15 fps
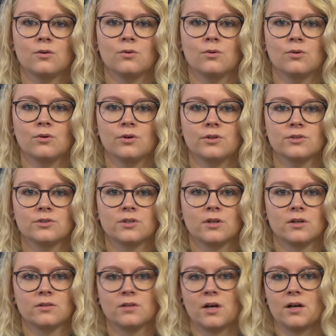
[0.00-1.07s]
und
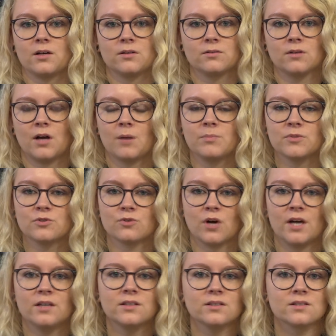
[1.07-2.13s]
habe mir so
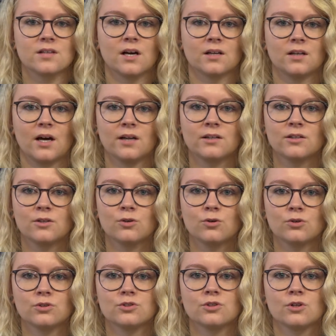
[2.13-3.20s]
einige Sachen
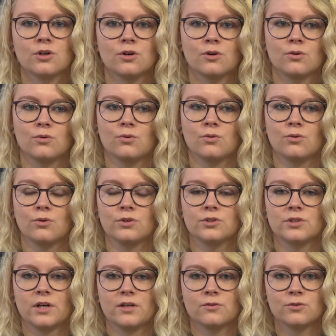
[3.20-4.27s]
angeguckt
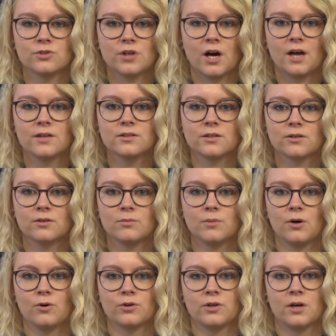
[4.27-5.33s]
und dann unter anderem
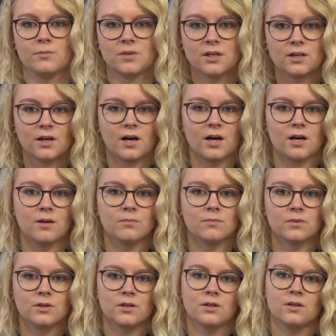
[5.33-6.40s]
auch in einem
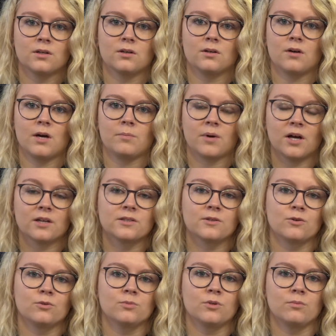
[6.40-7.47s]
Kinderheim äh, ein
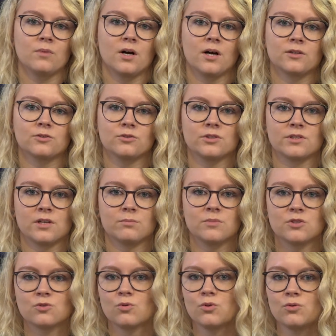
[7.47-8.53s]
Praktikum gemacht und es hat
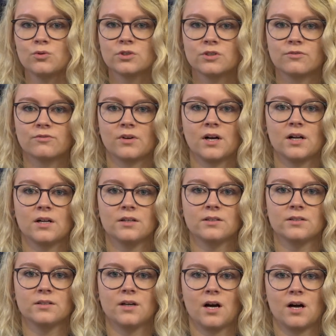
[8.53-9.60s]
mir so gut gefallen, die